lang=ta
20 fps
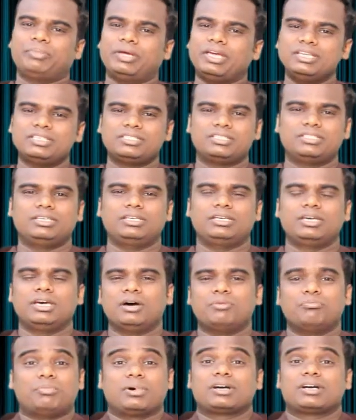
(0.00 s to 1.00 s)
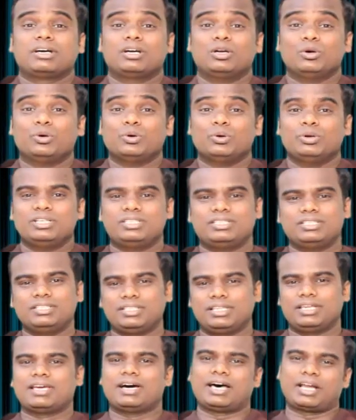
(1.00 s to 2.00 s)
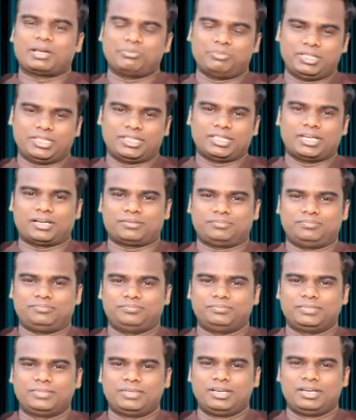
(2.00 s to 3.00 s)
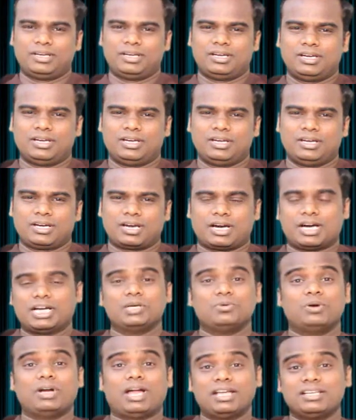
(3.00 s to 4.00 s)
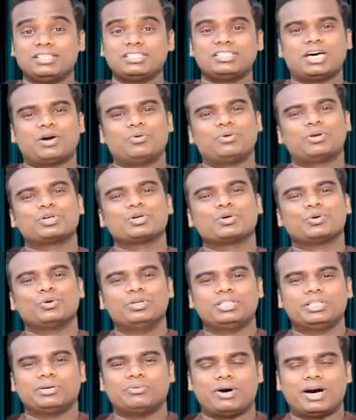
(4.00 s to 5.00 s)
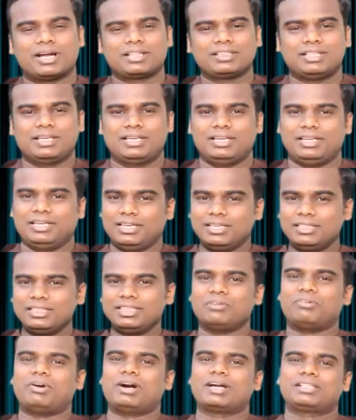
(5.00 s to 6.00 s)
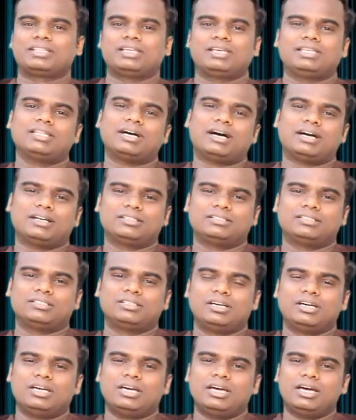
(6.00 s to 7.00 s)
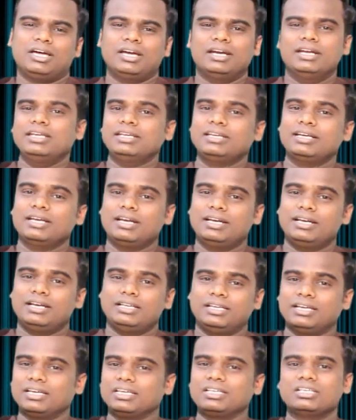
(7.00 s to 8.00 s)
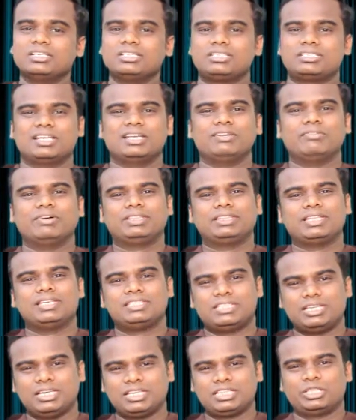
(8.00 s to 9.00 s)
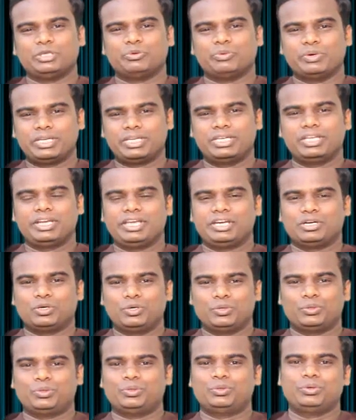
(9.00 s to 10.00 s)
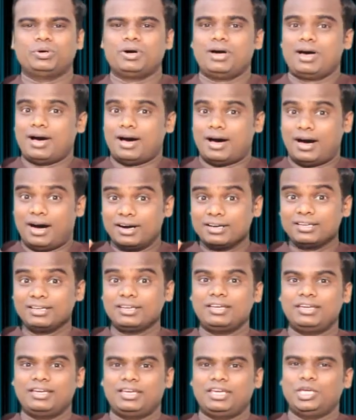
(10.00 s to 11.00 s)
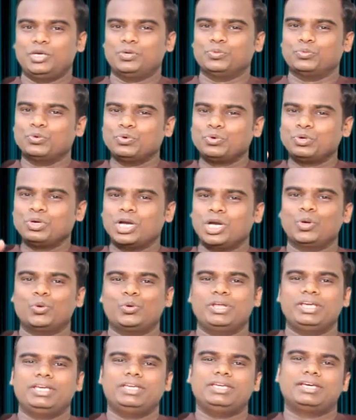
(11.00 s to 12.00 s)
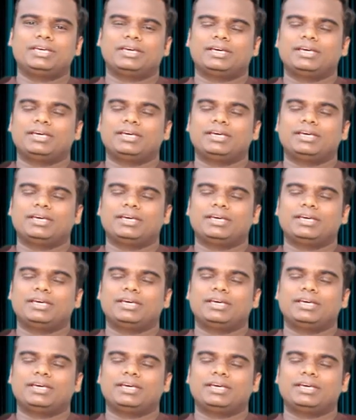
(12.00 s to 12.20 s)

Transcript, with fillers: பேசி மக்களோடு சிந்திக்க ஆரம்பித்தார் கடவுள் அஞ்சு அவருக்கு கொடுத்த வார்த்தை இந்த வார்த்தை தான் நீங்கள் எங்கு செல்வத்தை சேர்த்து வைக்கிறீர்களோ அங்கே உங்களுடைய